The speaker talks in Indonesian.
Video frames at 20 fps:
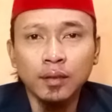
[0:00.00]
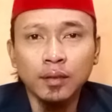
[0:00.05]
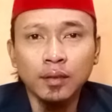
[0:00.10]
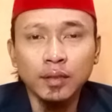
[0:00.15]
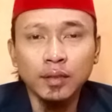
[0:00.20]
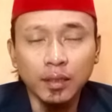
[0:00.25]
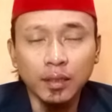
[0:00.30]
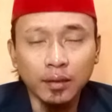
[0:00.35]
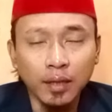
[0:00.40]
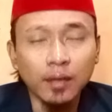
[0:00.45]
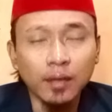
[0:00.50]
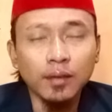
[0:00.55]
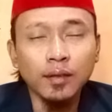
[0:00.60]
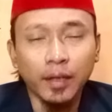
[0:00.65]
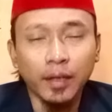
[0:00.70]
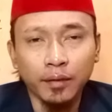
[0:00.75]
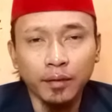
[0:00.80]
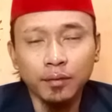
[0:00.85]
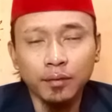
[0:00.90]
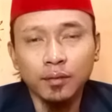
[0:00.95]
si
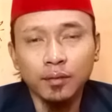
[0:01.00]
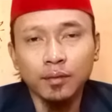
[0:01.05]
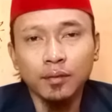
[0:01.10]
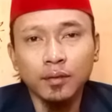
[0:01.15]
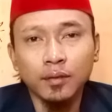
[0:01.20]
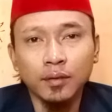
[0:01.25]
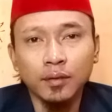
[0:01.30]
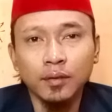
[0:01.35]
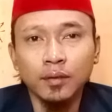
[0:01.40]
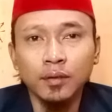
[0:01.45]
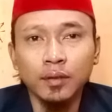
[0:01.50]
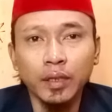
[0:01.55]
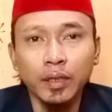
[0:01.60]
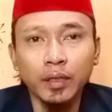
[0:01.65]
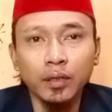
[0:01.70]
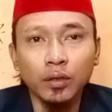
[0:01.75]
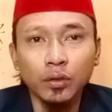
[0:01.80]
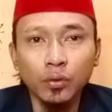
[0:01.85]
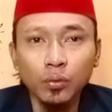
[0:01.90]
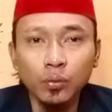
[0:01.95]
target
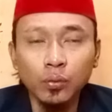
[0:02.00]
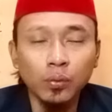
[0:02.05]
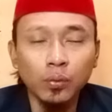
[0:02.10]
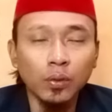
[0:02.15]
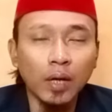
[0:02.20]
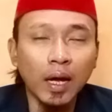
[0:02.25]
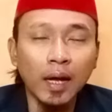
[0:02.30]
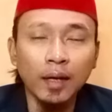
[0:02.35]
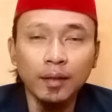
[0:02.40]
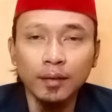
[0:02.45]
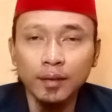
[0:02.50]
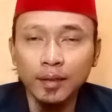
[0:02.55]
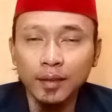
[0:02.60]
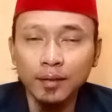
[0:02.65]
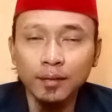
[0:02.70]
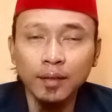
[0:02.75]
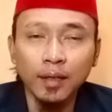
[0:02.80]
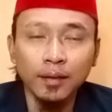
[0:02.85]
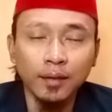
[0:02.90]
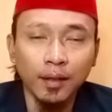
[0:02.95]
itu ada
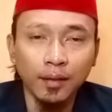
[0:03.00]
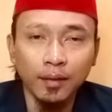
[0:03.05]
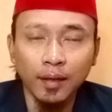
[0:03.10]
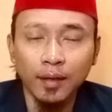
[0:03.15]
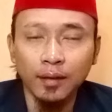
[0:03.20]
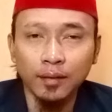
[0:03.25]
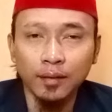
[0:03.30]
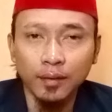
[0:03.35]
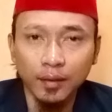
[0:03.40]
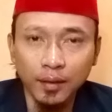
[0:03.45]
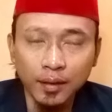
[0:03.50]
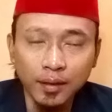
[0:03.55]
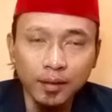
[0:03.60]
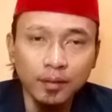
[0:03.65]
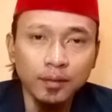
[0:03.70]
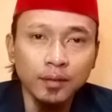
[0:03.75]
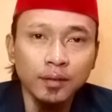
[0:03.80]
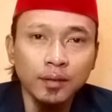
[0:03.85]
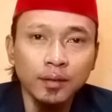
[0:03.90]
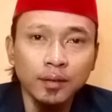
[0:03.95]
tanda-tanda
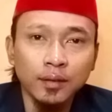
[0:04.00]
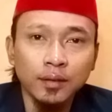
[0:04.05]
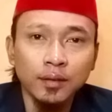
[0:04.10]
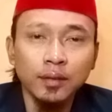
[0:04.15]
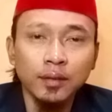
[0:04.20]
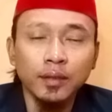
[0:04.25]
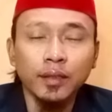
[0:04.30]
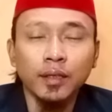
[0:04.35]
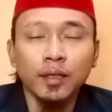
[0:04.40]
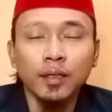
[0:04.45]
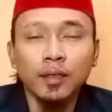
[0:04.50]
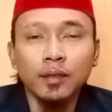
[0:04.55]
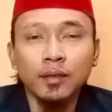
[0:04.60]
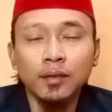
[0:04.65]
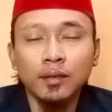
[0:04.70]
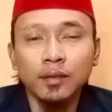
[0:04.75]
ya